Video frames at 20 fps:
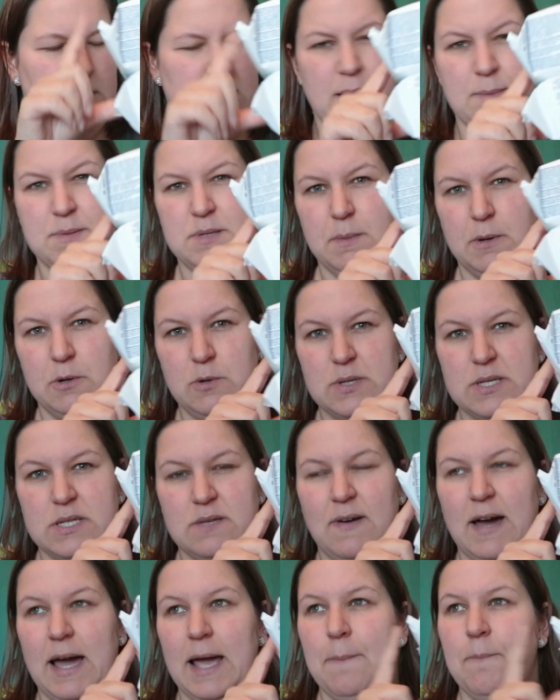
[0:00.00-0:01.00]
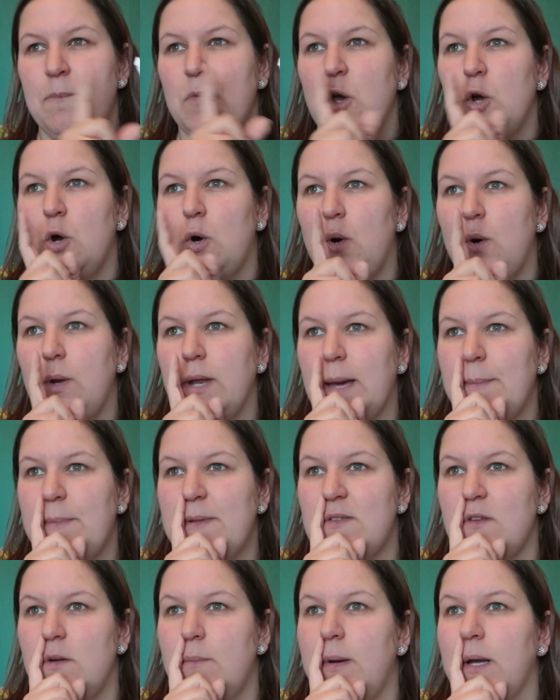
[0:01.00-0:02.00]
gibt es immer nur zwei. Und ich habe
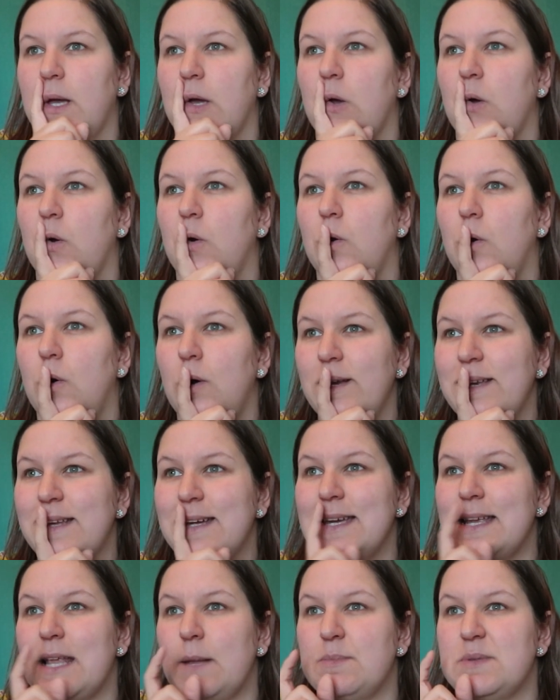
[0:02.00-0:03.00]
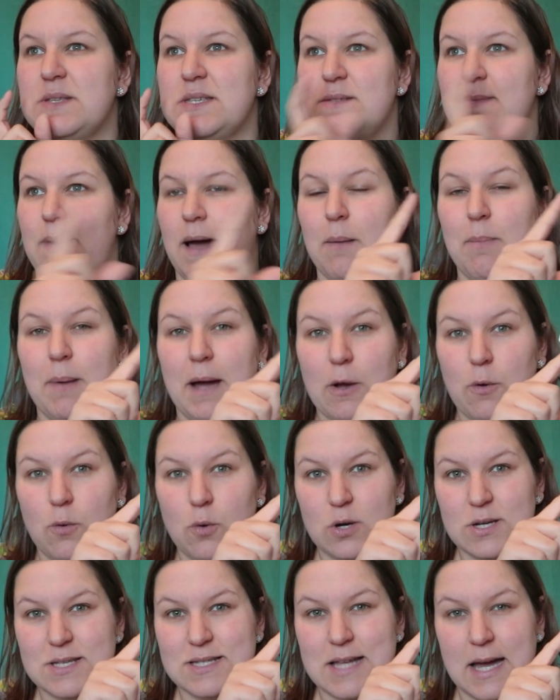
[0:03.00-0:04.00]
jetzt nochmal geguckt, ich glaube zwei Packungen
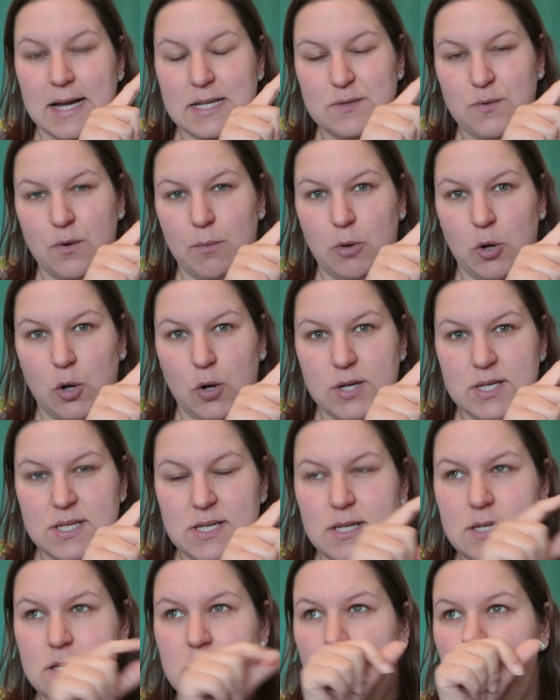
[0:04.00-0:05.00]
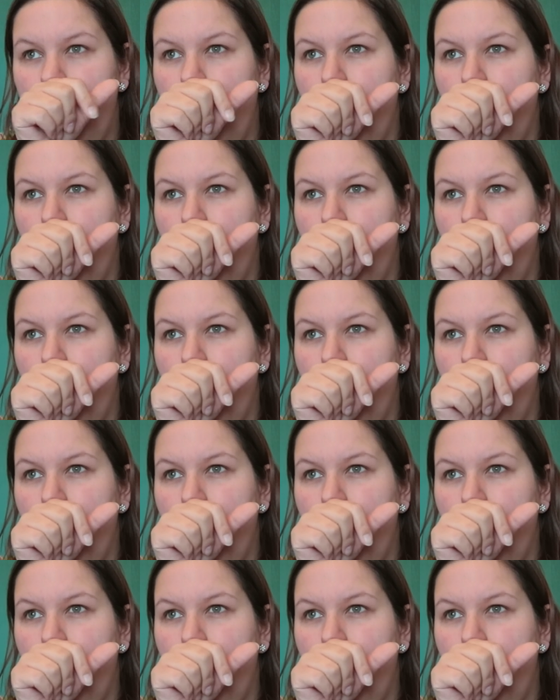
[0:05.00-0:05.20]
kosten 1,95